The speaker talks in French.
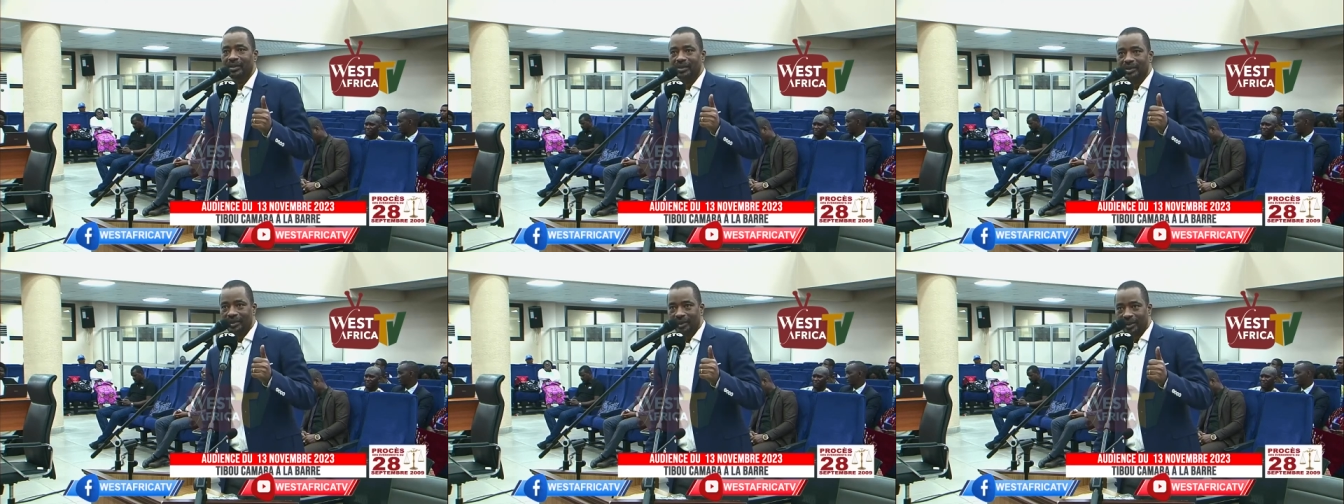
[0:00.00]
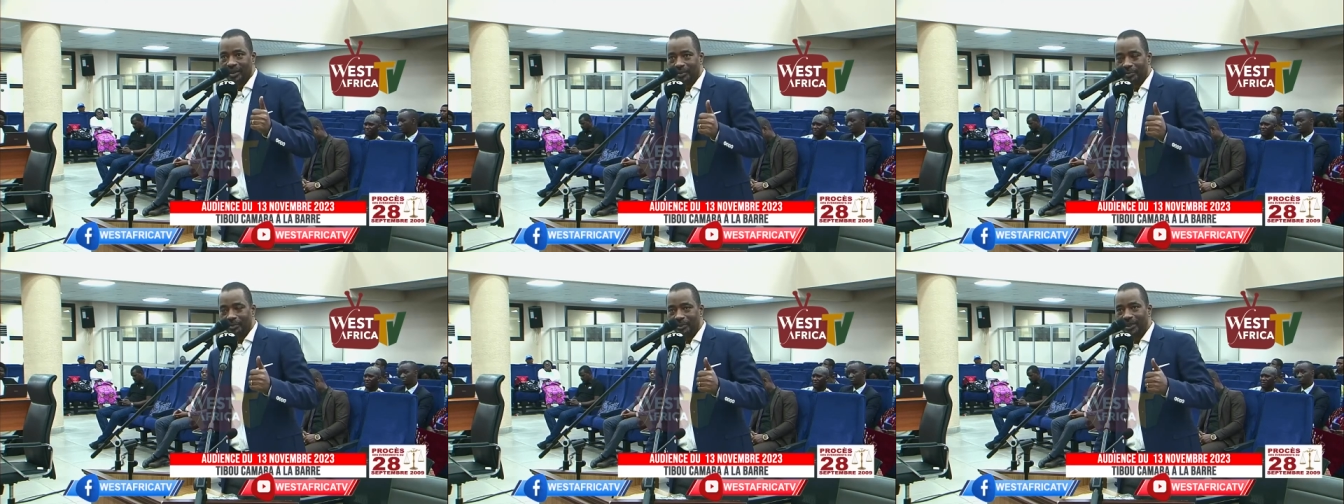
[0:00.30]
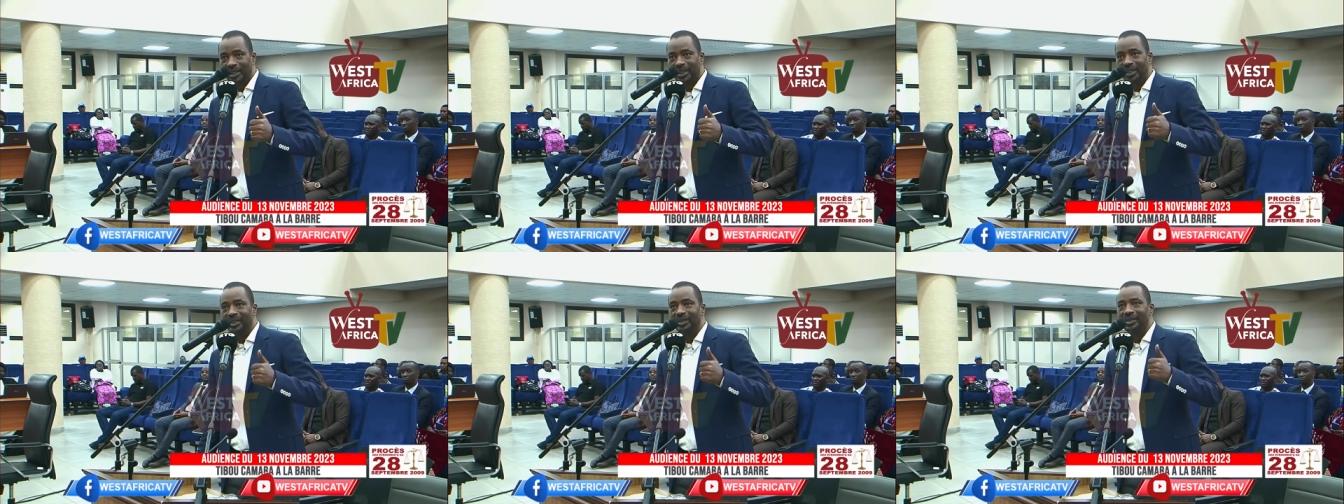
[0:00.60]
J'ai
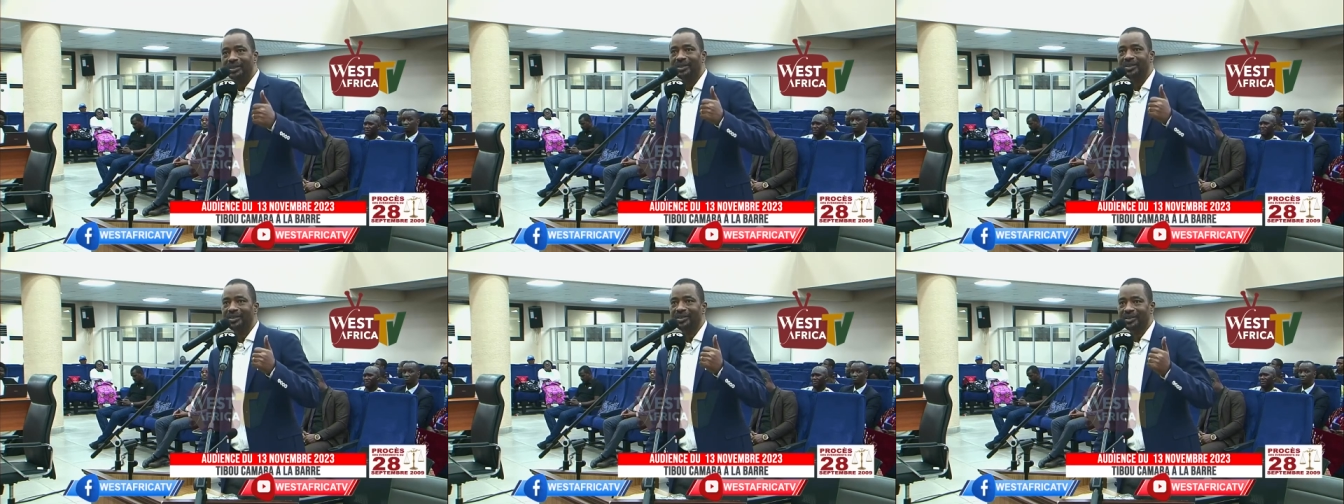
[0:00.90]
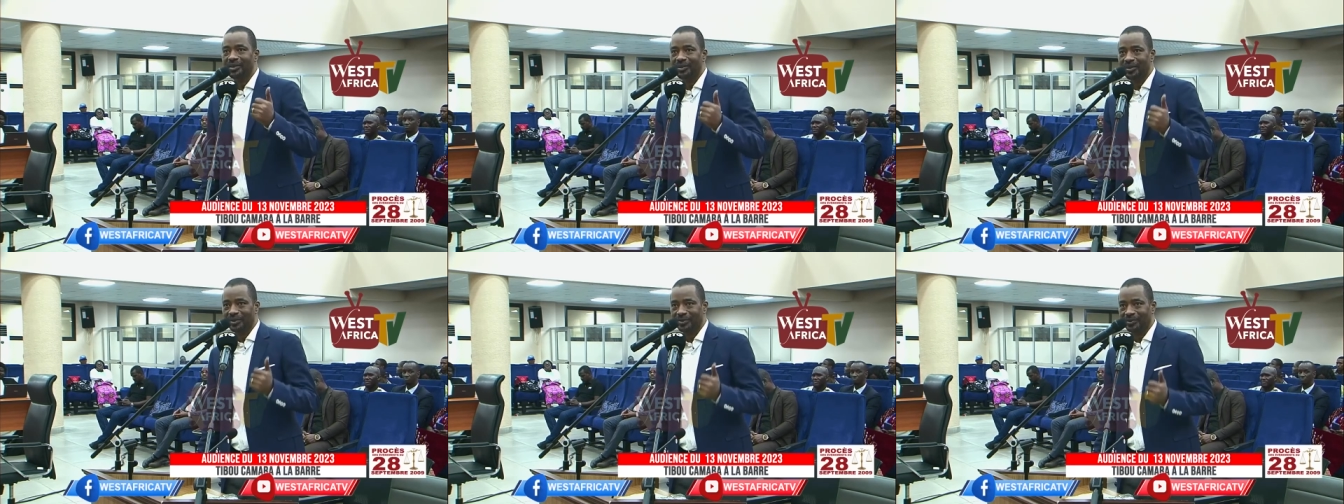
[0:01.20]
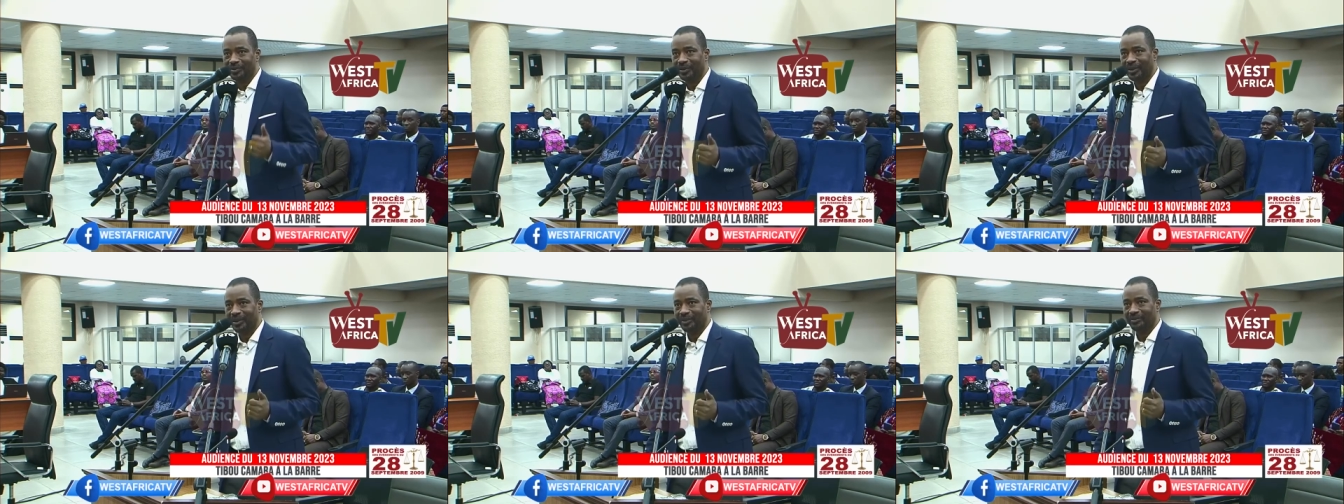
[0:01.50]
rappelé une
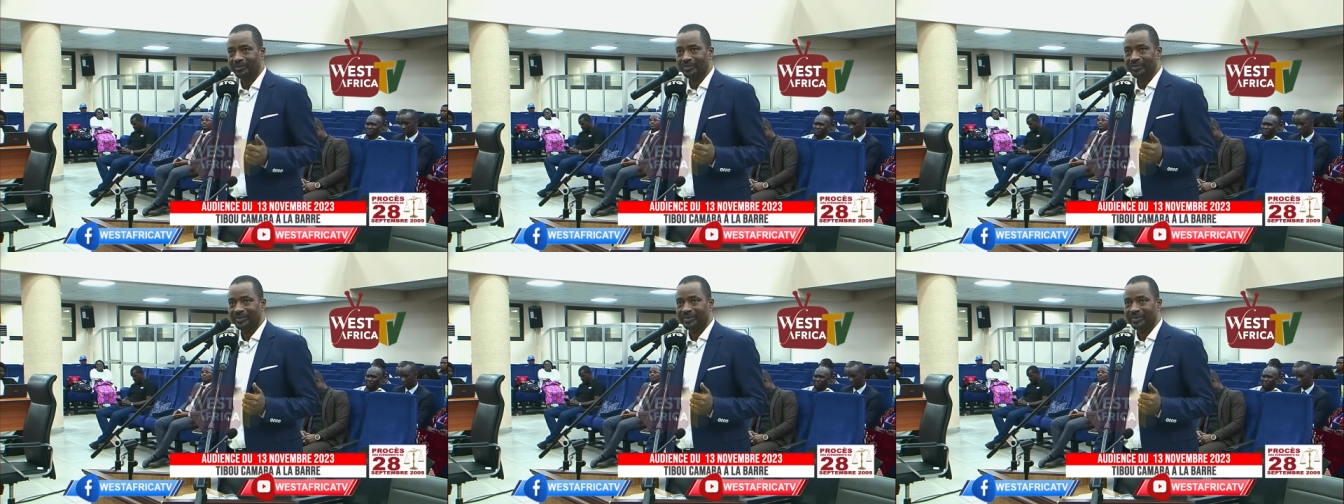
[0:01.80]
seconde fois.